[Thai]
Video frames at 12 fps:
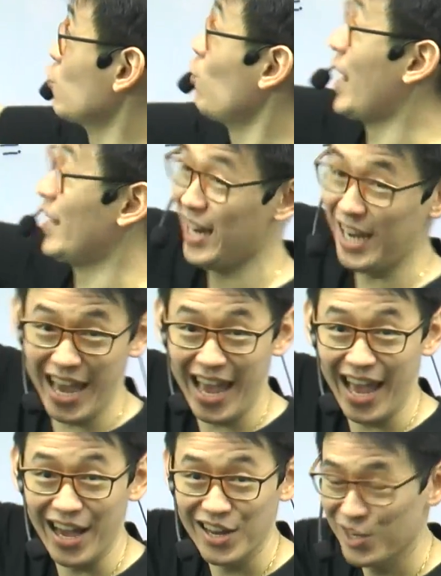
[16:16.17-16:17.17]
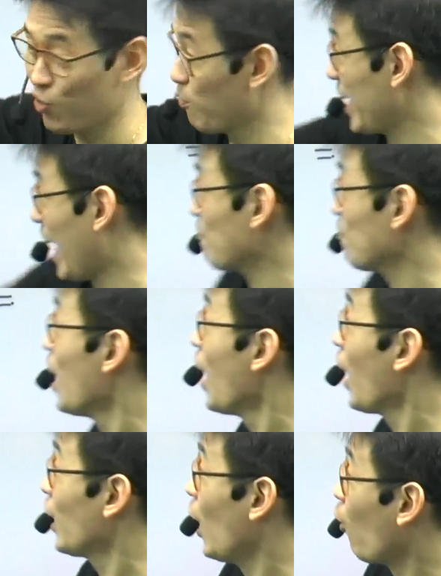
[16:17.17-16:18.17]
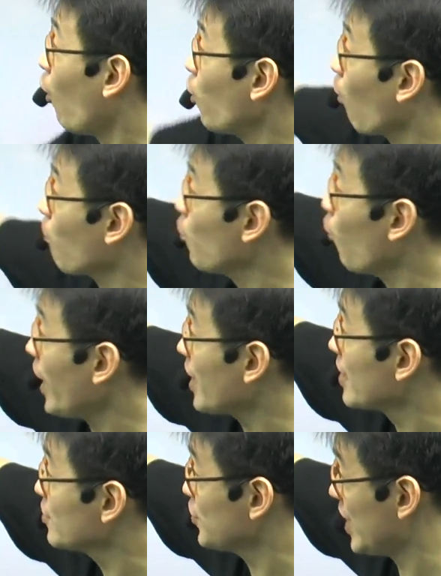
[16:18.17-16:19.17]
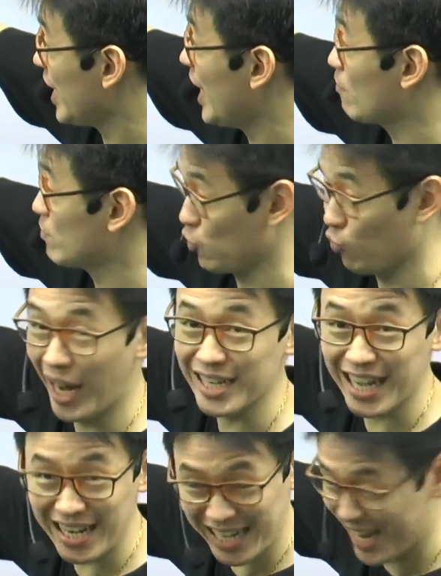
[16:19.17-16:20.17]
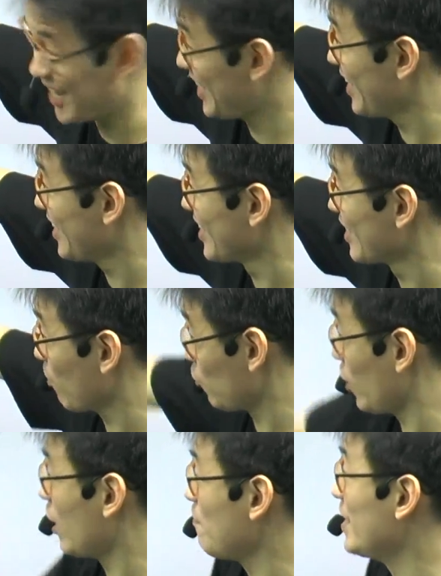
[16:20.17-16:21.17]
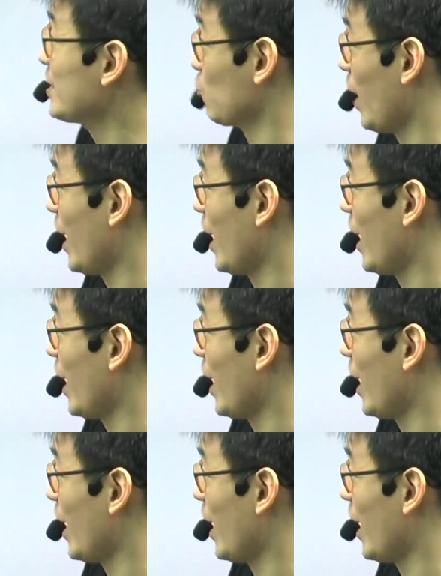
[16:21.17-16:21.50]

ตุรัสแน่ๆ ถูกไหมครับ แล้วก็ลบด้วยสี่เหลี่ยมจัตุรัสข้างในอีกทีหนึ่งเพราะตัวนี้ก็เป็นจัตุรัส